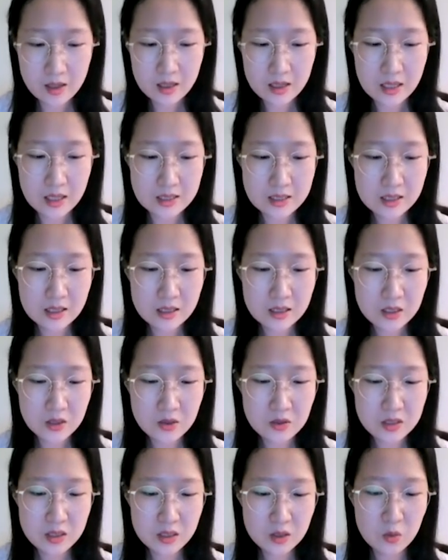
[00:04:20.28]
라자다는
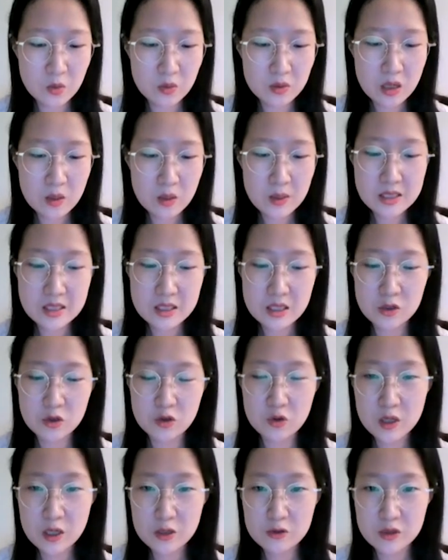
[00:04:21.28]
현재 동남아시아
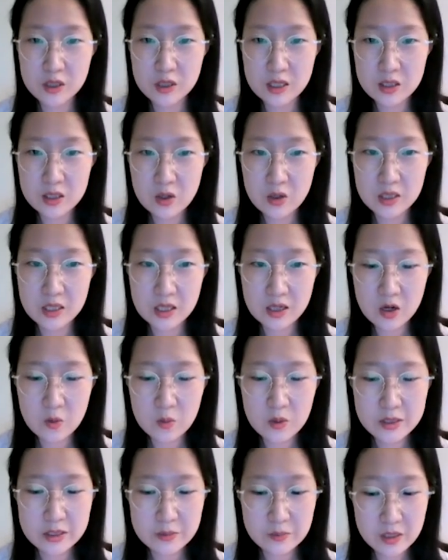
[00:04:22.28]
6개국에서
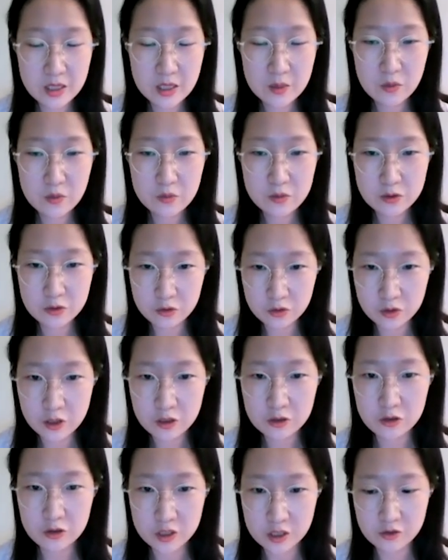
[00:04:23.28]
이커머스 플랫폼을
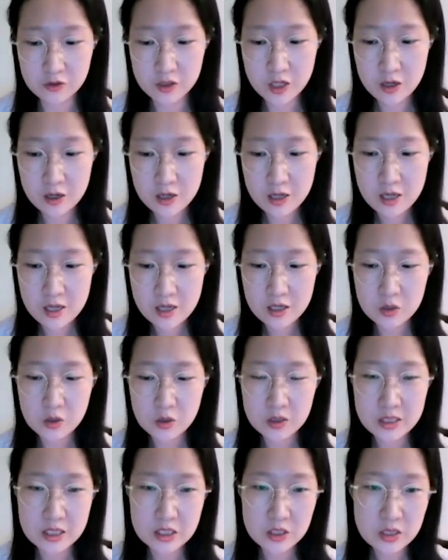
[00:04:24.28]
운영 중이고요.
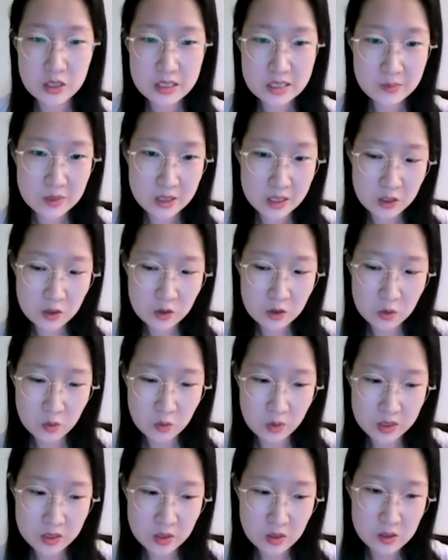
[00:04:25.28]
저희는
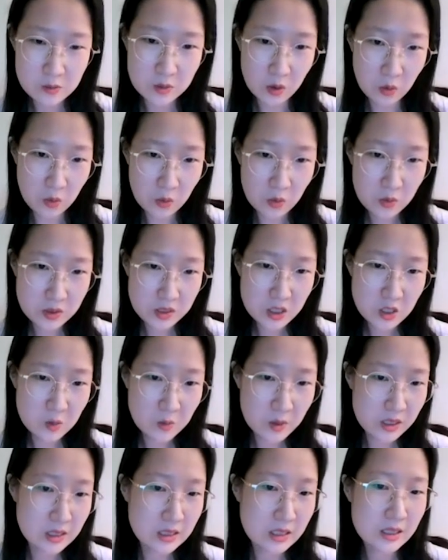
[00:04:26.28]
2012년도에 설립되었고
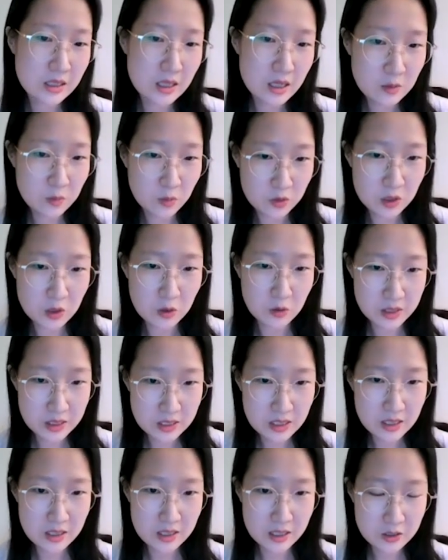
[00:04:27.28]
처음에는 리테일 모델로
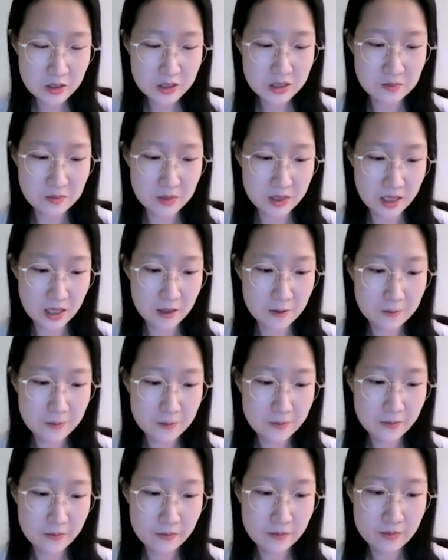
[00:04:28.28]
시작을 했었습니다.
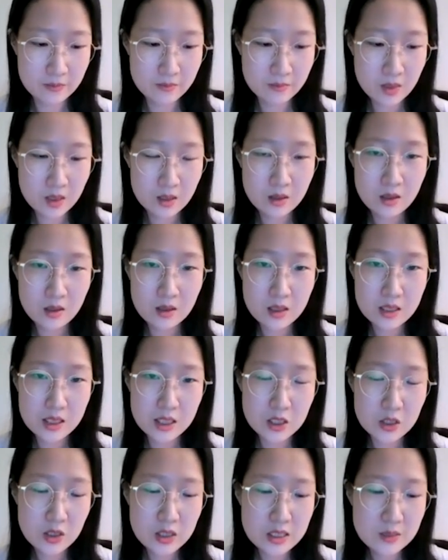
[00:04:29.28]

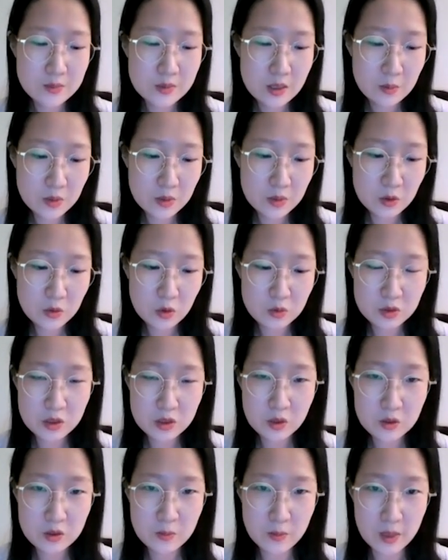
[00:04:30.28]

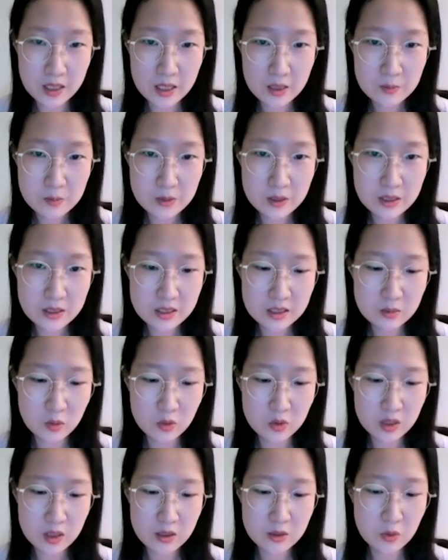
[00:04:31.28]
2013년도부터는 마켓플레이스
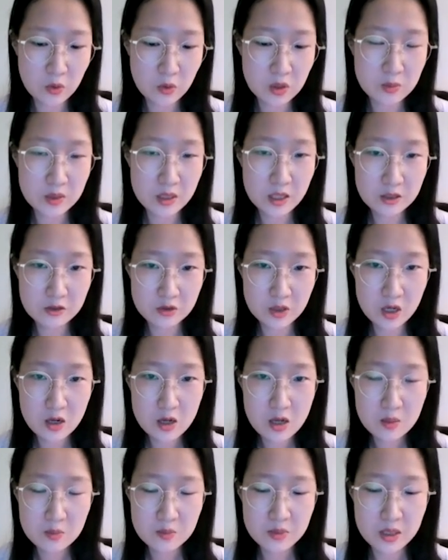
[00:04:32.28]
모델을 도입을 했고요.
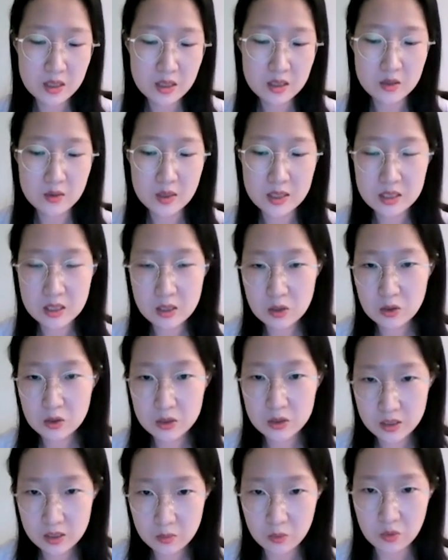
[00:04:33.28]
브랜드와
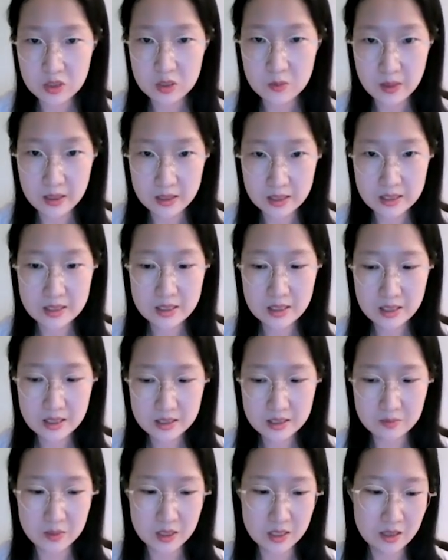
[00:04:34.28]
샐러드를 모집하기
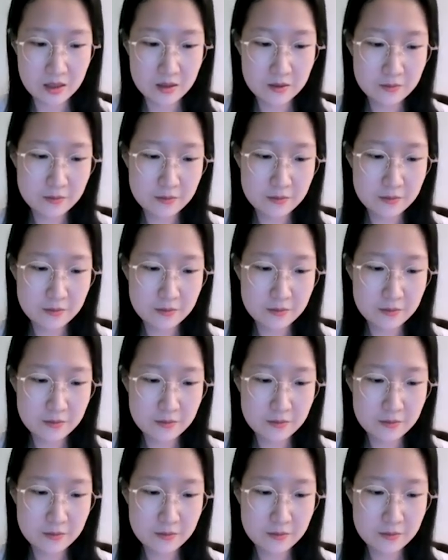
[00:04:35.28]
시작했습니다.